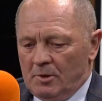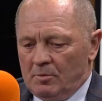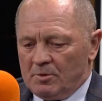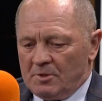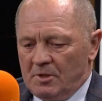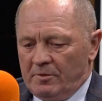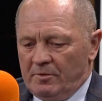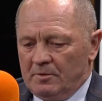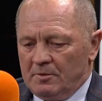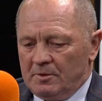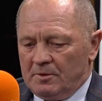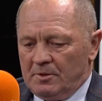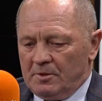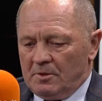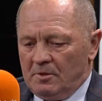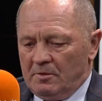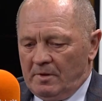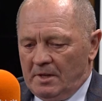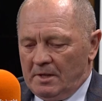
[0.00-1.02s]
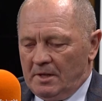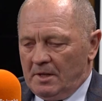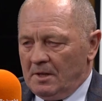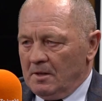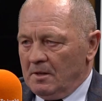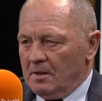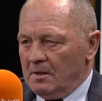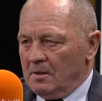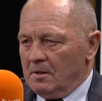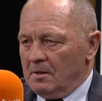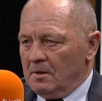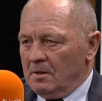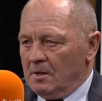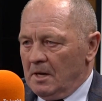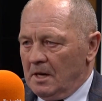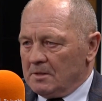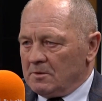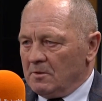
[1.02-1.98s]
dobrze funkcjonowanie
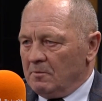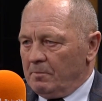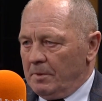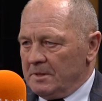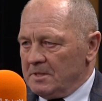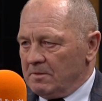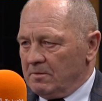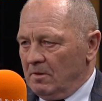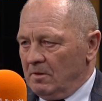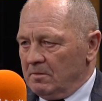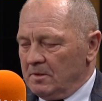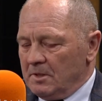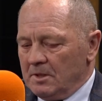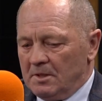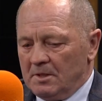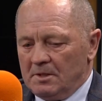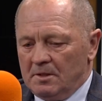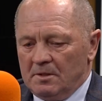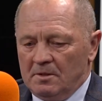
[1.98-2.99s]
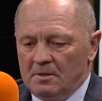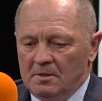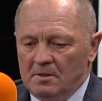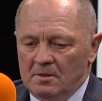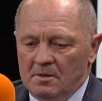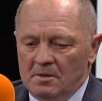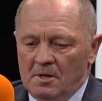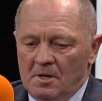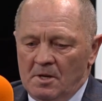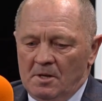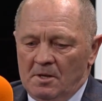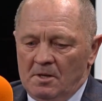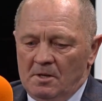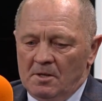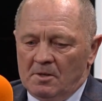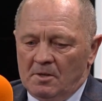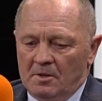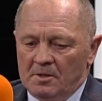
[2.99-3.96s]
lasów państwowych y,
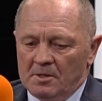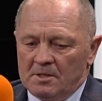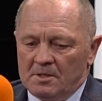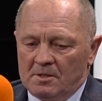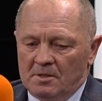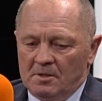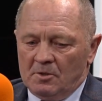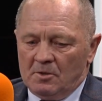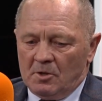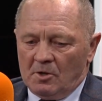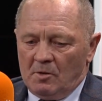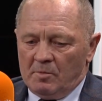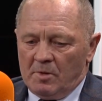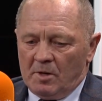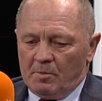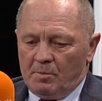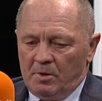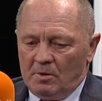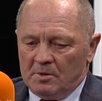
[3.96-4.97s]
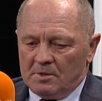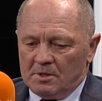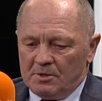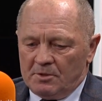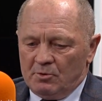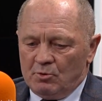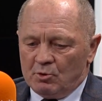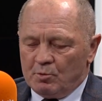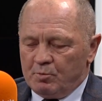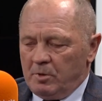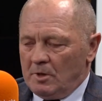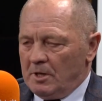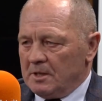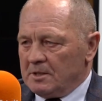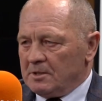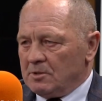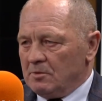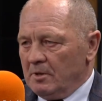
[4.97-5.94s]
i to jest dorobek Polski już
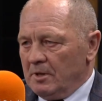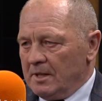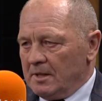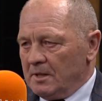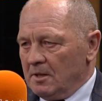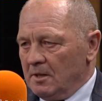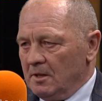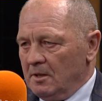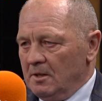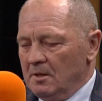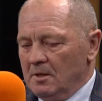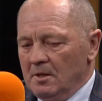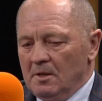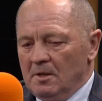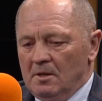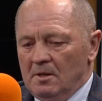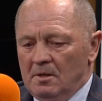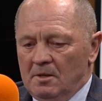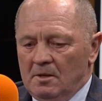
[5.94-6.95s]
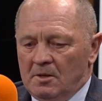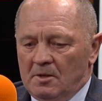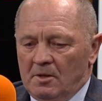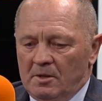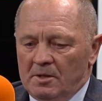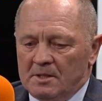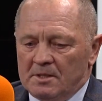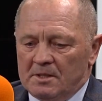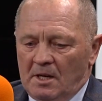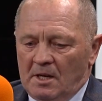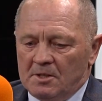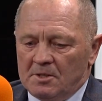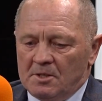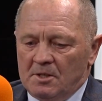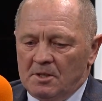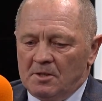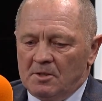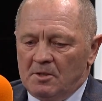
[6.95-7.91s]
ponad stuletni. Y, to jest
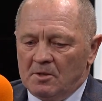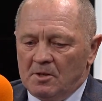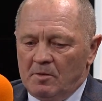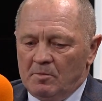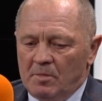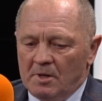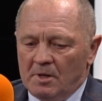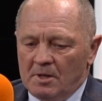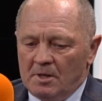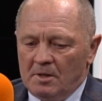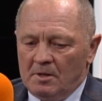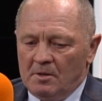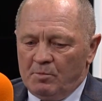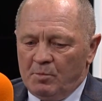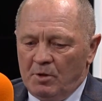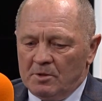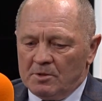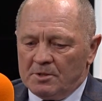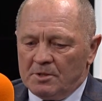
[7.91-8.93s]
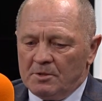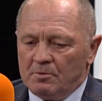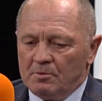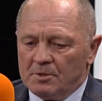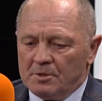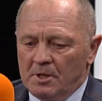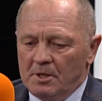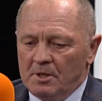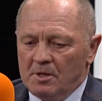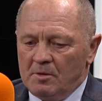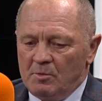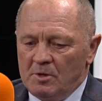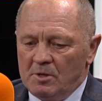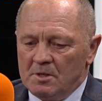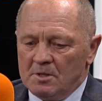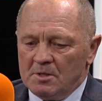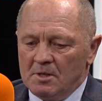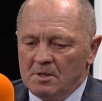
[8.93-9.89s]
także dorobek polskich uczelni,
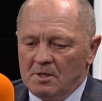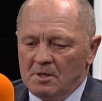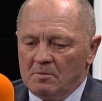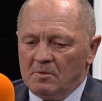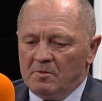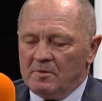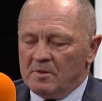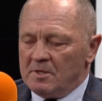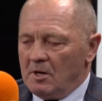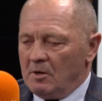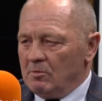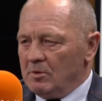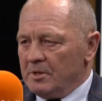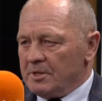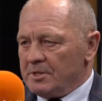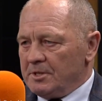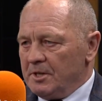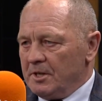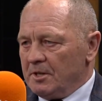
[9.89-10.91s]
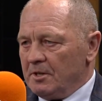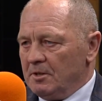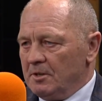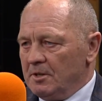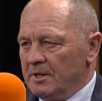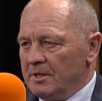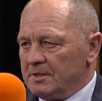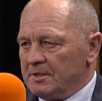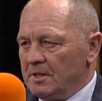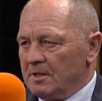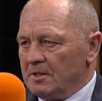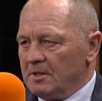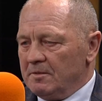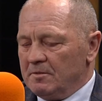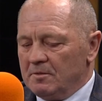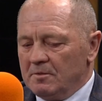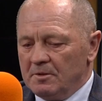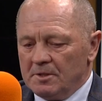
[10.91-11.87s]
między innymi Wydziału Leśnego
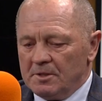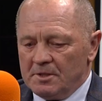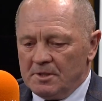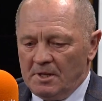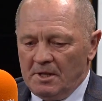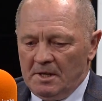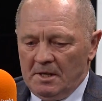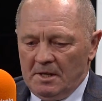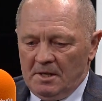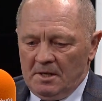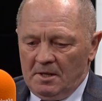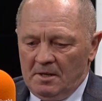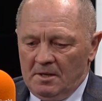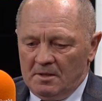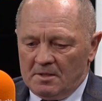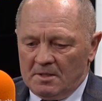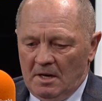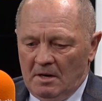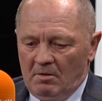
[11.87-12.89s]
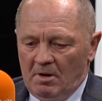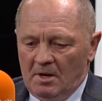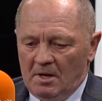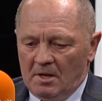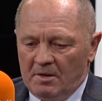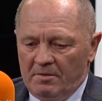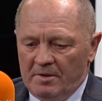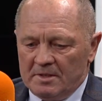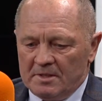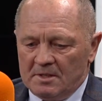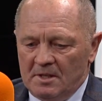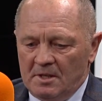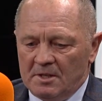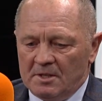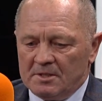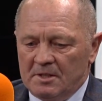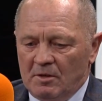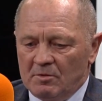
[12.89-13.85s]
SGGW, gdzie e, cała
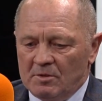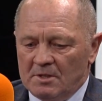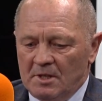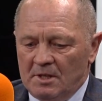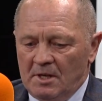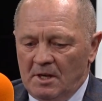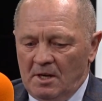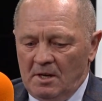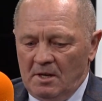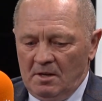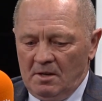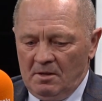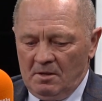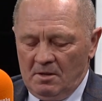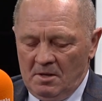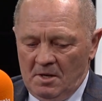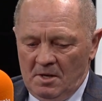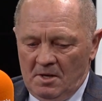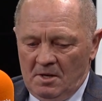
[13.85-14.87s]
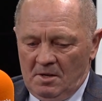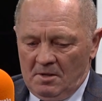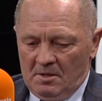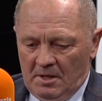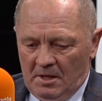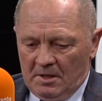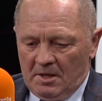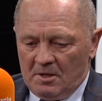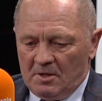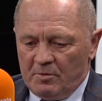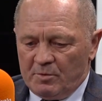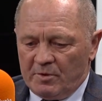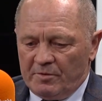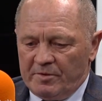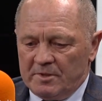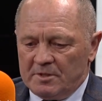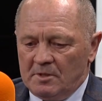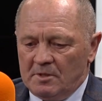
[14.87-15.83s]
kwestia kształcenia e, takiego
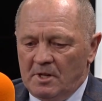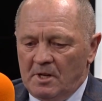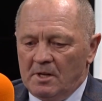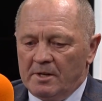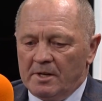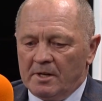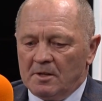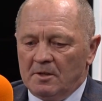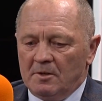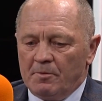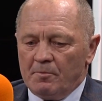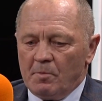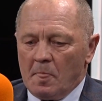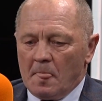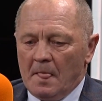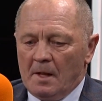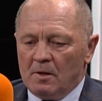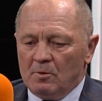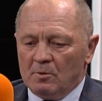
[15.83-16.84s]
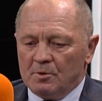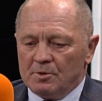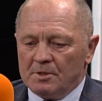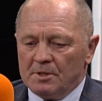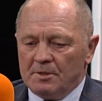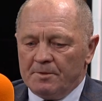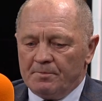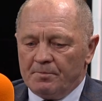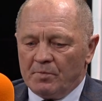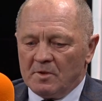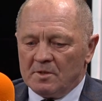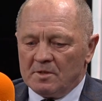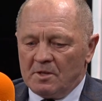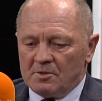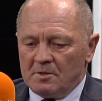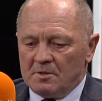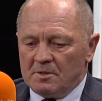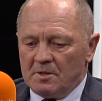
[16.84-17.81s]
profesjonalnego ludzi
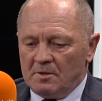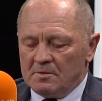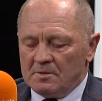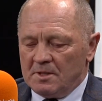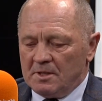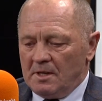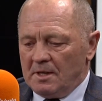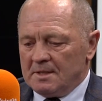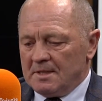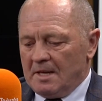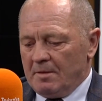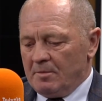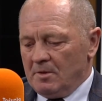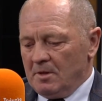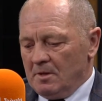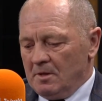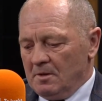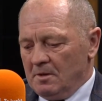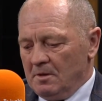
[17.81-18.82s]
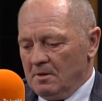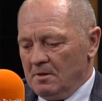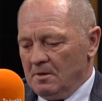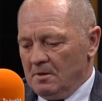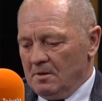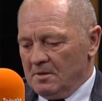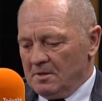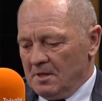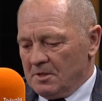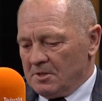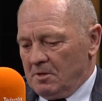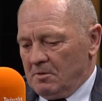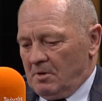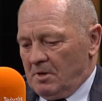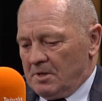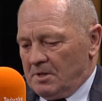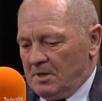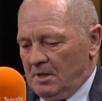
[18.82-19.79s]
zarządzających lasami y,
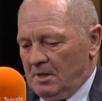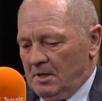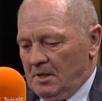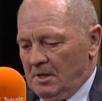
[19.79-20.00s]
zaczęła się.